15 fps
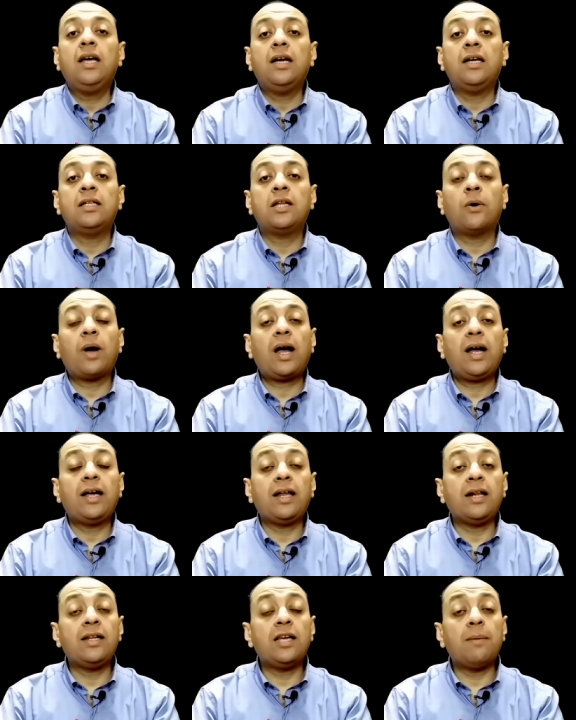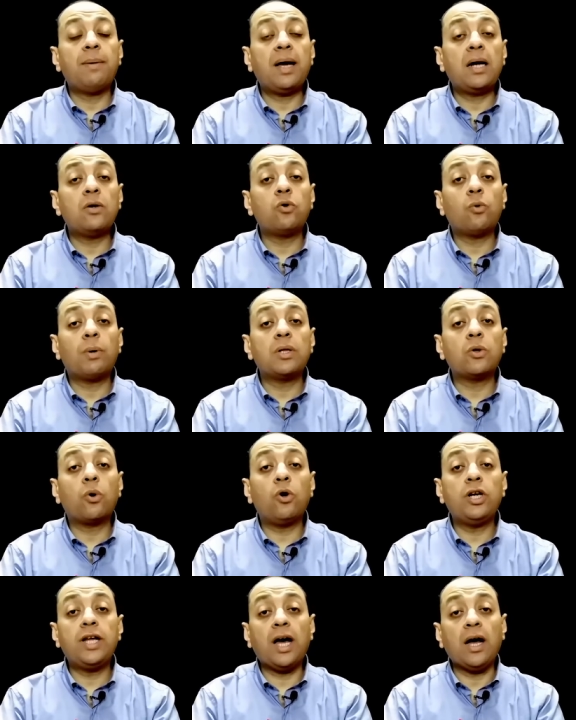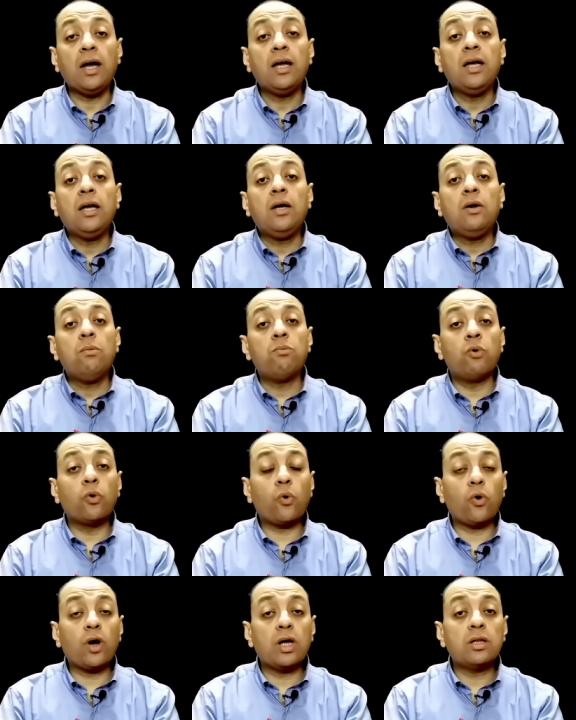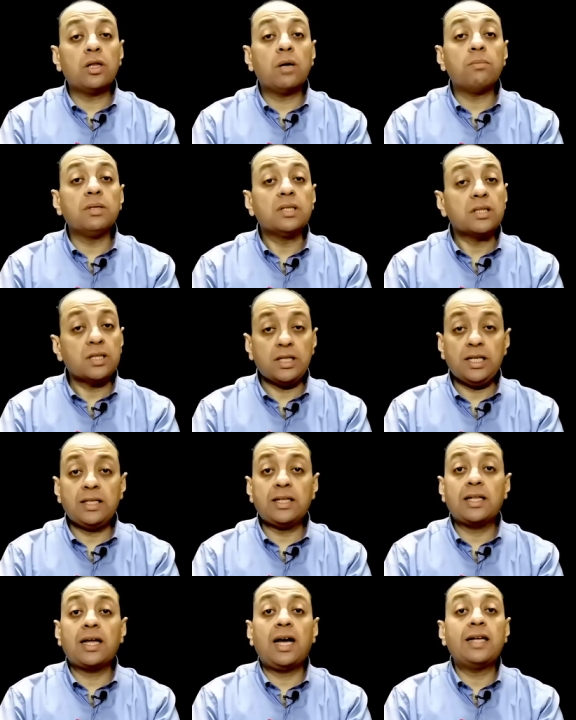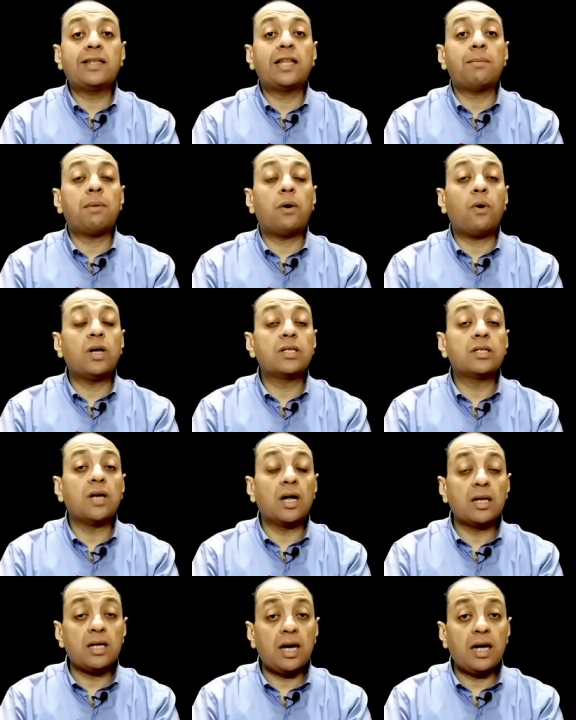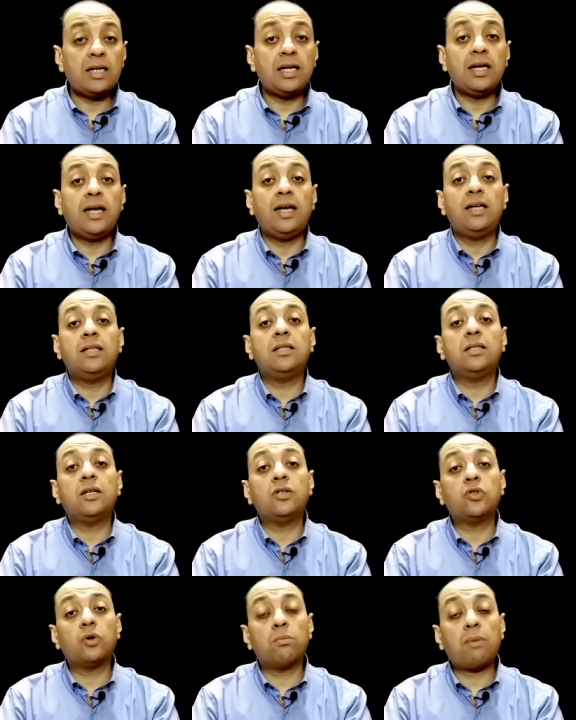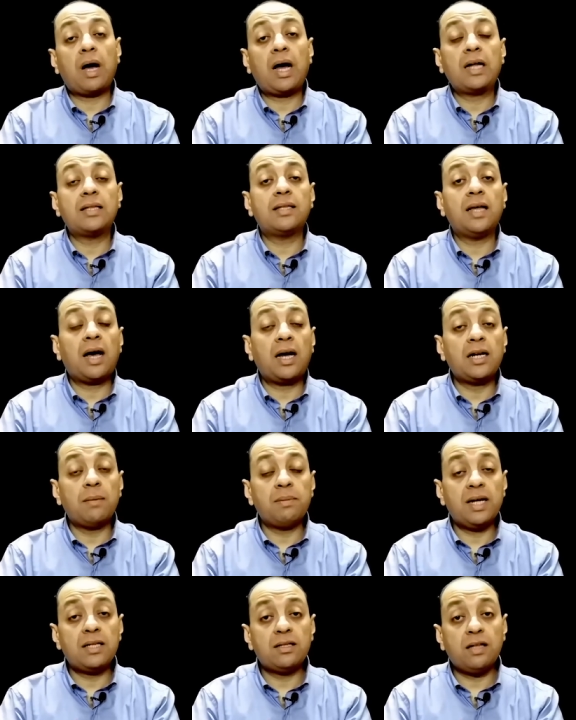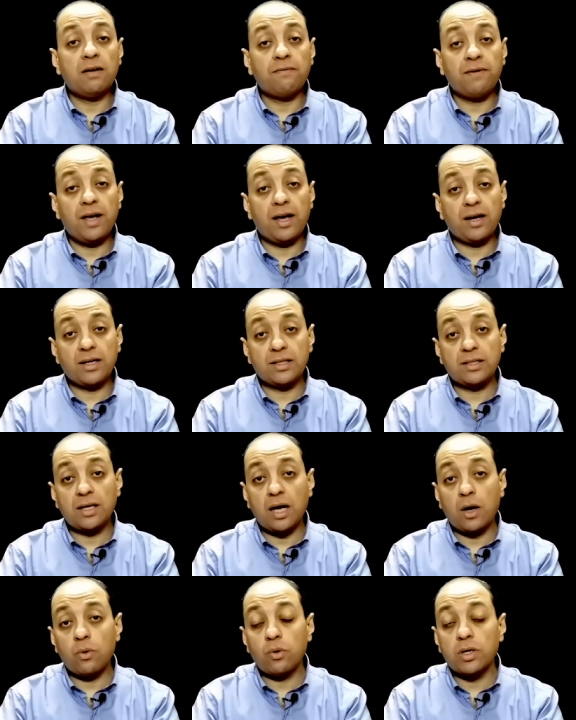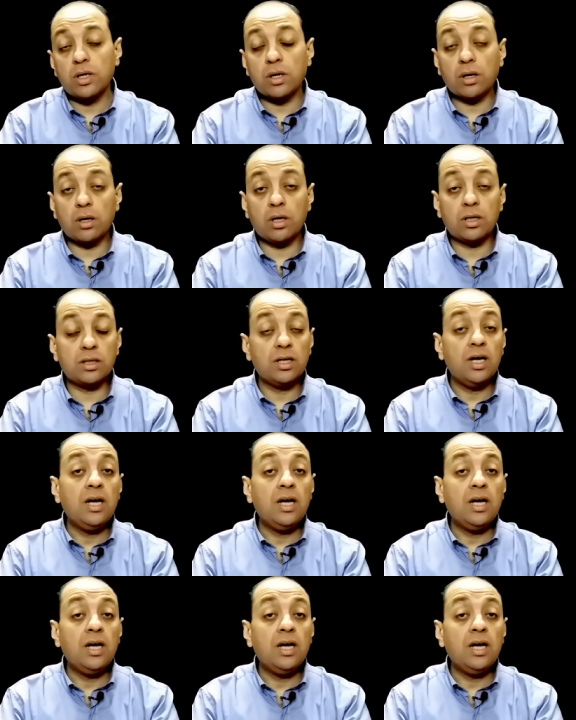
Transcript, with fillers: نواحي اليابان ومنغوليا مرورا بالصين لغاية لما وصل للهند ثم عدى على بلاد فارس أو إيران